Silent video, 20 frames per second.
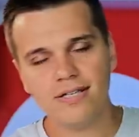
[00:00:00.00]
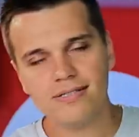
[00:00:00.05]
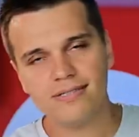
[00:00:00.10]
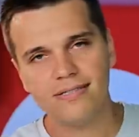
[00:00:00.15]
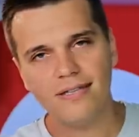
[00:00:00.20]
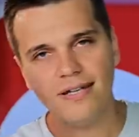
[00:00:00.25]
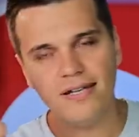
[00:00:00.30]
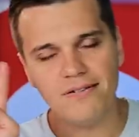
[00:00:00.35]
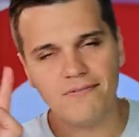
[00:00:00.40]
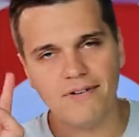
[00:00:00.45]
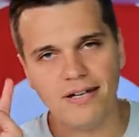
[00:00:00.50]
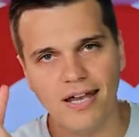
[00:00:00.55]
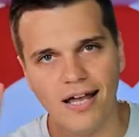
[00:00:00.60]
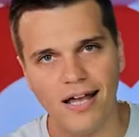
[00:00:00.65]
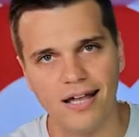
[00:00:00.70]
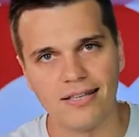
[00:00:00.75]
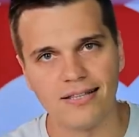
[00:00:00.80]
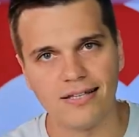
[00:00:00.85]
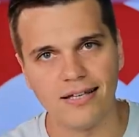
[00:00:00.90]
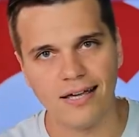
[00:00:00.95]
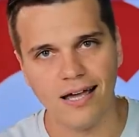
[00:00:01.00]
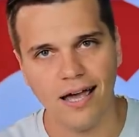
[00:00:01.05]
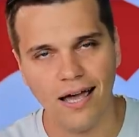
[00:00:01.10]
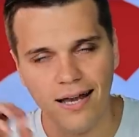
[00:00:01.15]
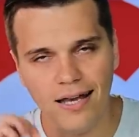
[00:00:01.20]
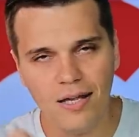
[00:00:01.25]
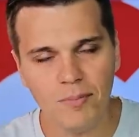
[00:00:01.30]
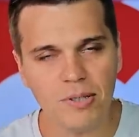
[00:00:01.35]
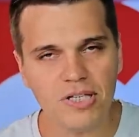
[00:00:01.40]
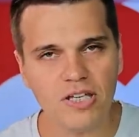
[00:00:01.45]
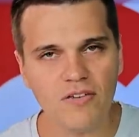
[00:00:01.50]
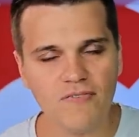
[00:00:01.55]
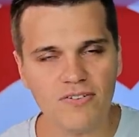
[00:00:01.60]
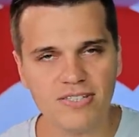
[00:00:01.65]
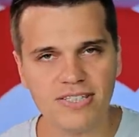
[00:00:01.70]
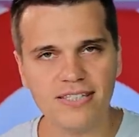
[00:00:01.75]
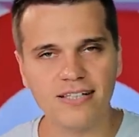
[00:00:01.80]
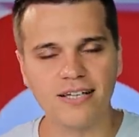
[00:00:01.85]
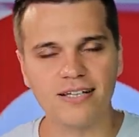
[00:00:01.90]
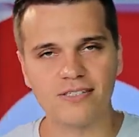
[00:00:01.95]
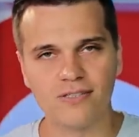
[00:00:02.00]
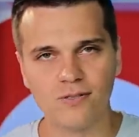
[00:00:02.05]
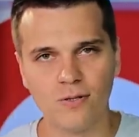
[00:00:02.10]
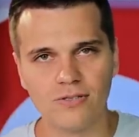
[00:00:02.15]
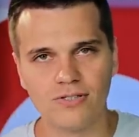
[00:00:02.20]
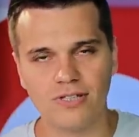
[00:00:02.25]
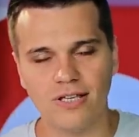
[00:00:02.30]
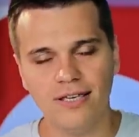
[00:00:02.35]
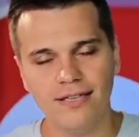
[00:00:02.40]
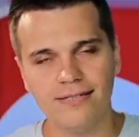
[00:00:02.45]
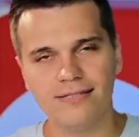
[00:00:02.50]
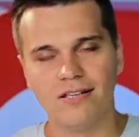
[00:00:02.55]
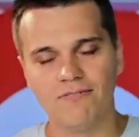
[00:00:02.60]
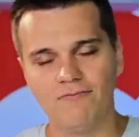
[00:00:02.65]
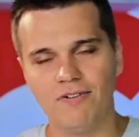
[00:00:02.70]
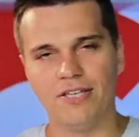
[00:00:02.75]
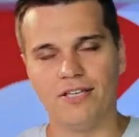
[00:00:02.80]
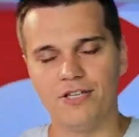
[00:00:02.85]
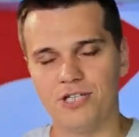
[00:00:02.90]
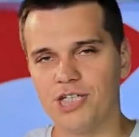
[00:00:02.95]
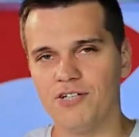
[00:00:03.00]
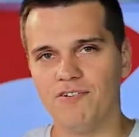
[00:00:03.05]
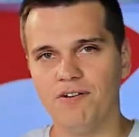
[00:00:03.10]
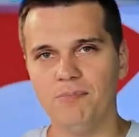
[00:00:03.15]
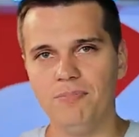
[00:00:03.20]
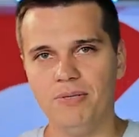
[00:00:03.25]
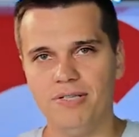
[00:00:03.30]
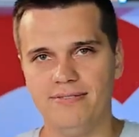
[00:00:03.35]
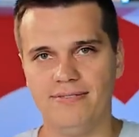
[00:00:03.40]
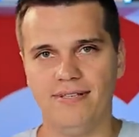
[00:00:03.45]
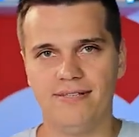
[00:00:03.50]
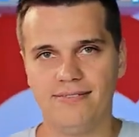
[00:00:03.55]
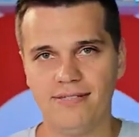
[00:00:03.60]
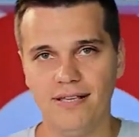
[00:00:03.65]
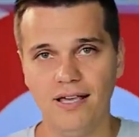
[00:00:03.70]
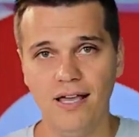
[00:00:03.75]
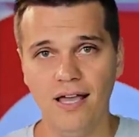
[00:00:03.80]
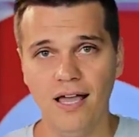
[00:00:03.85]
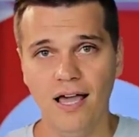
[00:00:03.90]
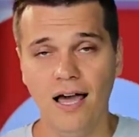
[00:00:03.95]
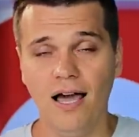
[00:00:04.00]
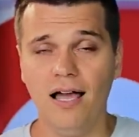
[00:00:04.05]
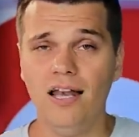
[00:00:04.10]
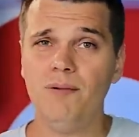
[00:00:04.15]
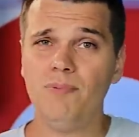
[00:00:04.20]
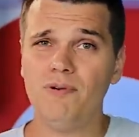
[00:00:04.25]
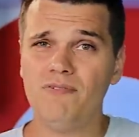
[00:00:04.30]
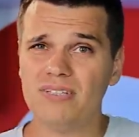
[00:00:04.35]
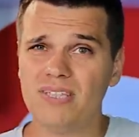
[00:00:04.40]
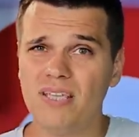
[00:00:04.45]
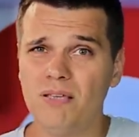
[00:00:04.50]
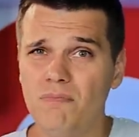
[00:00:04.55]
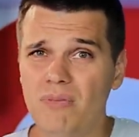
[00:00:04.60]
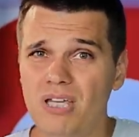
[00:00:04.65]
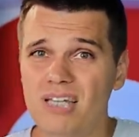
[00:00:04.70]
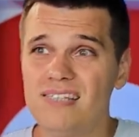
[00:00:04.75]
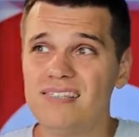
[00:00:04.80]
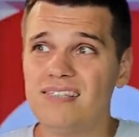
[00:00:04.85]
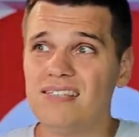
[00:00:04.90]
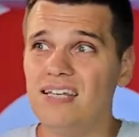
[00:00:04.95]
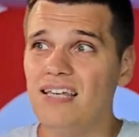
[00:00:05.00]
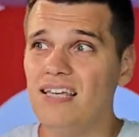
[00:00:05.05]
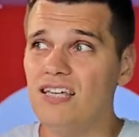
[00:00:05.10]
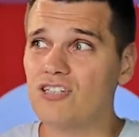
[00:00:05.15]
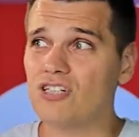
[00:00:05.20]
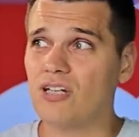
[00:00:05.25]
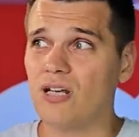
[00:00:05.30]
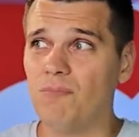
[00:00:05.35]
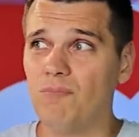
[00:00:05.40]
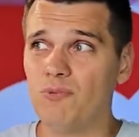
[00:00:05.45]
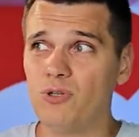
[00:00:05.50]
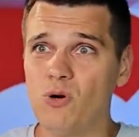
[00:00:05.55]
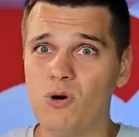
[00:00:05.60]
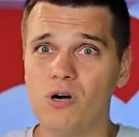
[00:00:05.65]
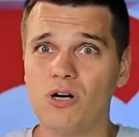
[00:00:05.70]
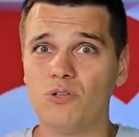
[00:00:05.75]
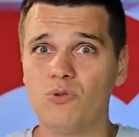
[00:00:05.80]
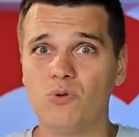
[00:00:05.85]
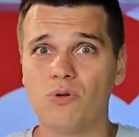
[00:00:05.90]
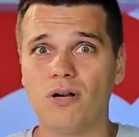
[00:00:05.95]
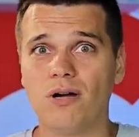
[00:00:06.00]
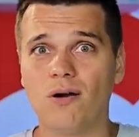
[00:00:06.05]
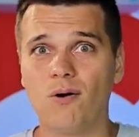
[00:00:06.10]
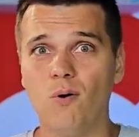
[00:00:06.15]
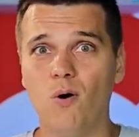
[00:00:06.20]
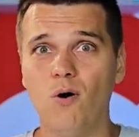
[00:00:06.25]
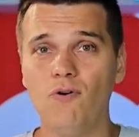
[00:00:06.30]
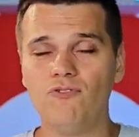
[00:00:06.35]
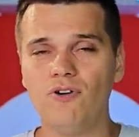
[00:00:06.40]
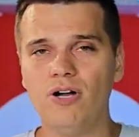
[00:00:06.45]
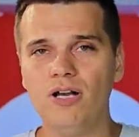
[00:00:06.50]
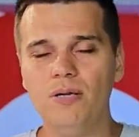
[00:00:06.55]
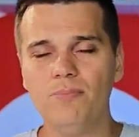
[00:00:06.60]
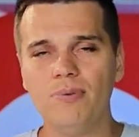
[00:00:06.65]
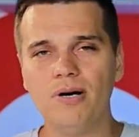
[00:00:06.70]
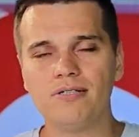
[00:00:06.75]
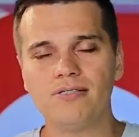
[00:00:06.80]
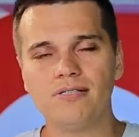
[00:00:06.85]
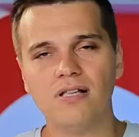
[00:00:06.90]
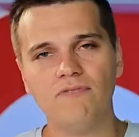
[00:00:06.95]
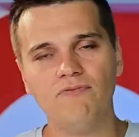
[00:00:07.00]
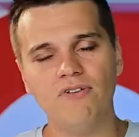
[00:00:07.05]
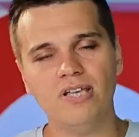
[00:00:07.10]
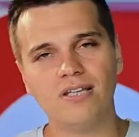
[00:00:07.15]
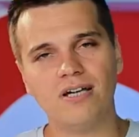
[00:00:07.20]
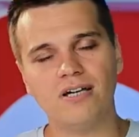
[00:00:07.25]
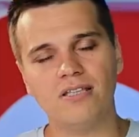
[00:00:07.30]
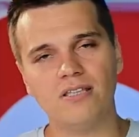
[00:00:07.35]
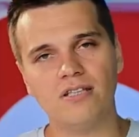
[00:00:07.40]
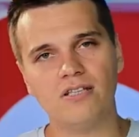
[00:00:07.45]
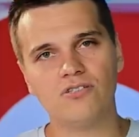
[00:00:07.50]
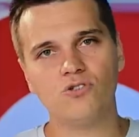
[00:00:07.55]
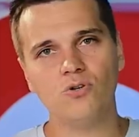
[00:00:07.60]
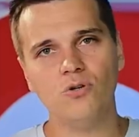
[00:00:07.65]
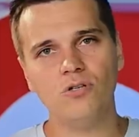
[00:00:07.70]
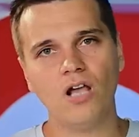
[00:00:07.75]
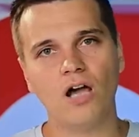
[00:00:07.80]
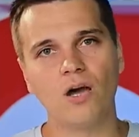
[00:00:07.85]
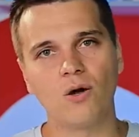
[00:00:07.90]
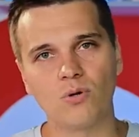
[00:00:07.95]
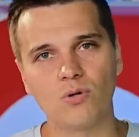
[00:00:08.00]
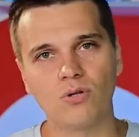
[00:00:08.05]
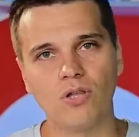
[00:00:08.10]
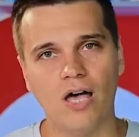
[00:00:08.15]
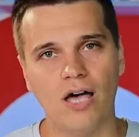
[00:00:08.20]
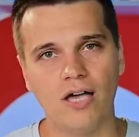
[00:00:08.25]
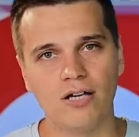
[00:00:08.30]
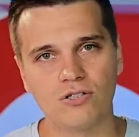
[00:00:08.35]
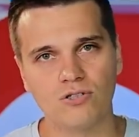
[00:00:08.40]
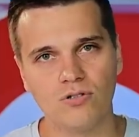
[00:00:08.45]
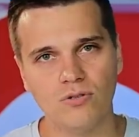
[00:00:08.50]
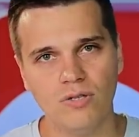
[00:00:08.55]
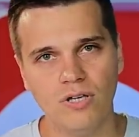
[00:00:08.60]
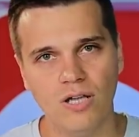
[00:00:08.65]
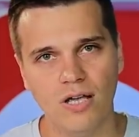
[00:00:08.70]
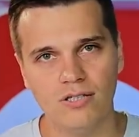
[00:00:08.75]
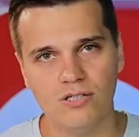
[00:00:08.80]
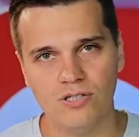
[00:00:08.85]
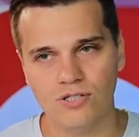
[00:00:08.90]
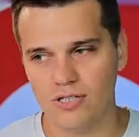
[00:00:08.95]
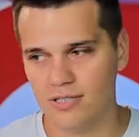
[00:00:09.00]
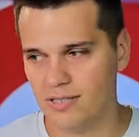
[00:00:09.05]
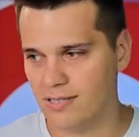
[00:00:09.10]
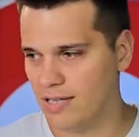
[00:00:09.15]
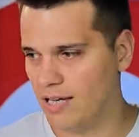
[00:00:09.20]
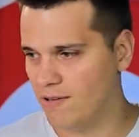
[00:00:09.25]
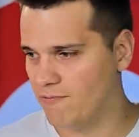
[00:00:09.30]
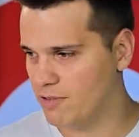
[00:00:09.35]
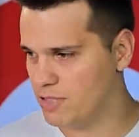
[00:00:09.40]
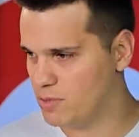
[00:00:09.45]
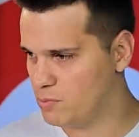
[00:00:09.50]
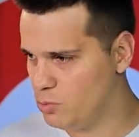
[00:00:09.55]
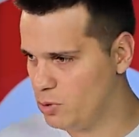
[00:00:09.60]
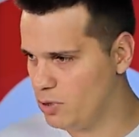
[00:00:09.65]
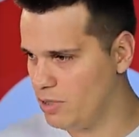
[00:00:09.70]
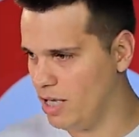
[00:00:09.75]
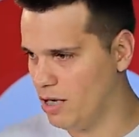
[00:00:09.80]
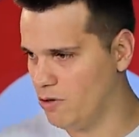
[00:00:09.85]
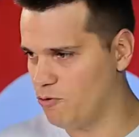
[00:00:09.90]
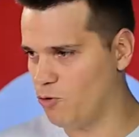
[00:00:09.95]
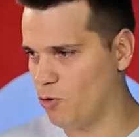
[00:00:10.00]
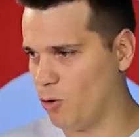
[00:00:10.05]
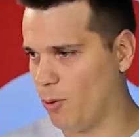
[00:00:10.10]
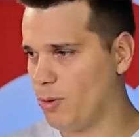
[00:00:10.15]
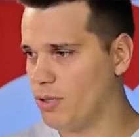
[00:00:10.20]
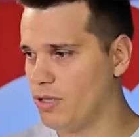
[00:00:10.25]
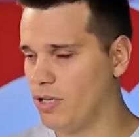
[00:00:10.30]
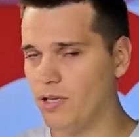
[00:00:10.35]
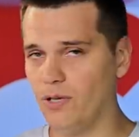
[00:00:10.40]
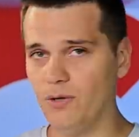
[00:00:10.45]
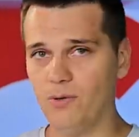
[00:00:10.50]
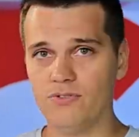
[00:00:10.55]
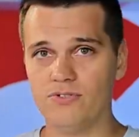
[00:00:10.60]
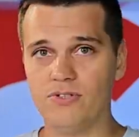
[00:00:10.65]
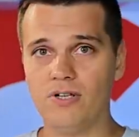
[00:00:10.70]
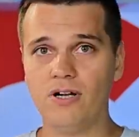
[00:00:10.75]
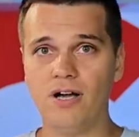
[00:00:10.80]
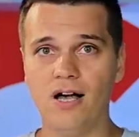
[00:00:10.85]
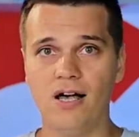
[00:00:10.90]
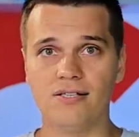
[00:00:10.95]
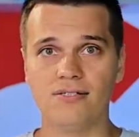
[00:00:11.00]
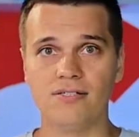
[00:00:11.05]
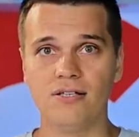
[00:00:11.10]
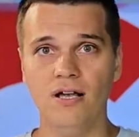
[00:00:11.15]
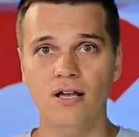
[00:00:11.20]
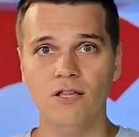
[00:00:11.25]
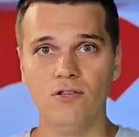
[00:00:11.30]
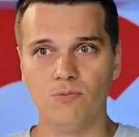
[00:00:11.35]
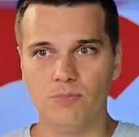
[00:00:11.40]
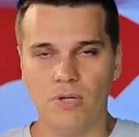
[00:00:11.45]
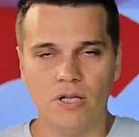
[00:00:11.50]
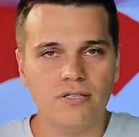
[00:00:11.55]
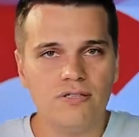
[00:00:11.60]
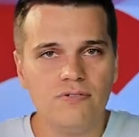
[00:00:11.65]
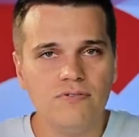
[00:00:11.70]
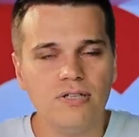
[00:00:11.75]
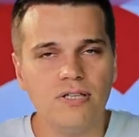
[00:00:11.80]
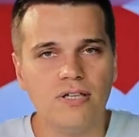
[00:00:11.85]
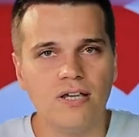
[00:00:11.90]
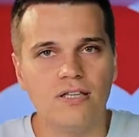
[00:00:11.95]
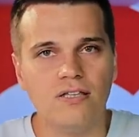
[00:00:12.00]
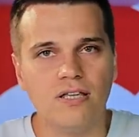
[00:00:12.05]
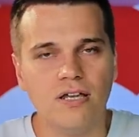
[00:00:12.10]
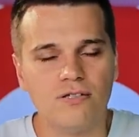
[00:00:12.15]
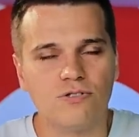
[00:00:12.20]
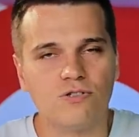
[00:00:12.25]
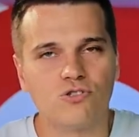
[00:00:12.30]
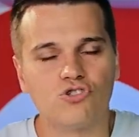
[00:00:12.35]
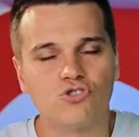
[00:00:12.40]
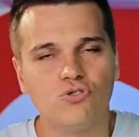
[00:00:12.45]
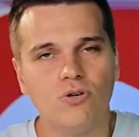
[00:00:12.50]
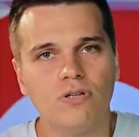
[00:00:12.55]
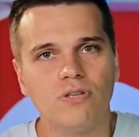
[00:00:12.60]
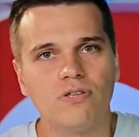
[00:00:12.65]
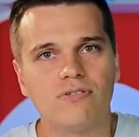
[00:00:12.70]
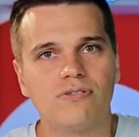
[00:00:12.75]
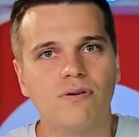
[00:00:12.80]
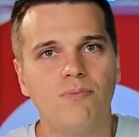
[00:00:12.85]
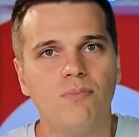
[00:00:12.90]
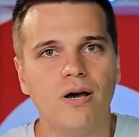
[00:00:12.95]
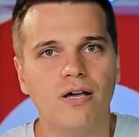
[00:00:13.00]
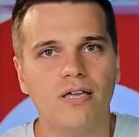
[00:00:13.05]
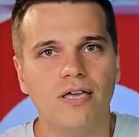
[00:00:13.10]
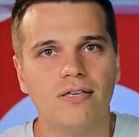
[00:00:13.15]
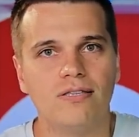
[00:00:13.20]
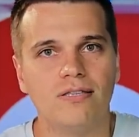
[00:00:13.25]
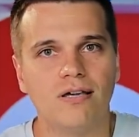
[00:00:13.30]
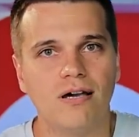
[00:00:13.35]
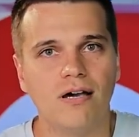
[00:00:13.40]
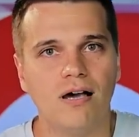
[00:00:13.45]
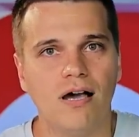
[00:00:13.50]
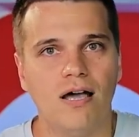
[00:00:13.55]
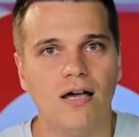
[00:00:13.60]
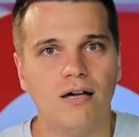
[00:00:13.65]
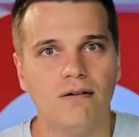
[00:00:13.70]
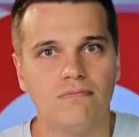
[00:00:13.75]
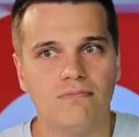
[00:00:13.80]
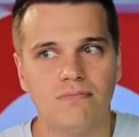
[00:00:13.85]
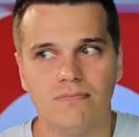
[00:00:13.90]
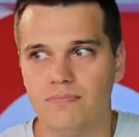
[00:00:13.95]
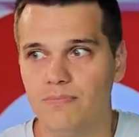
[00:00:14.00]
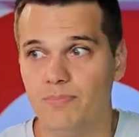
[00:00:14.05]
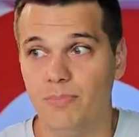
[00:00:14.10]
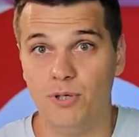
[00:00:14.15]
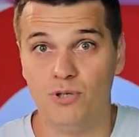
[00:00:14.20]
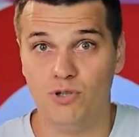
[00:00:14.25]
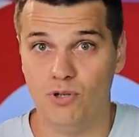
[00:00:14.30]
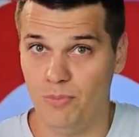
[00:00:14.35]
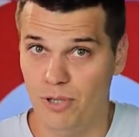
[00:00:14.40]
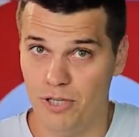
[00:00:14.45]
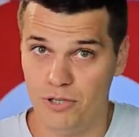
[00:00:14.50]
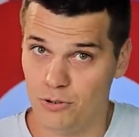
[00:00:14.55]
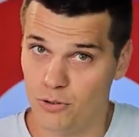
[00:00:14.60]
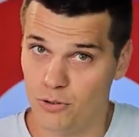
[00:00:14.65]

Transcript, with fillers: есть три варианта, либо дефицит коснулся и салфеточного бизнеса, либо в этом мире слишком много дураков, либо салфетка настолько крутая, что я сейчас сам возьму и оформлю на нее заказ заказ. Но мне действительно интересно, что это за магия такая. Причем я не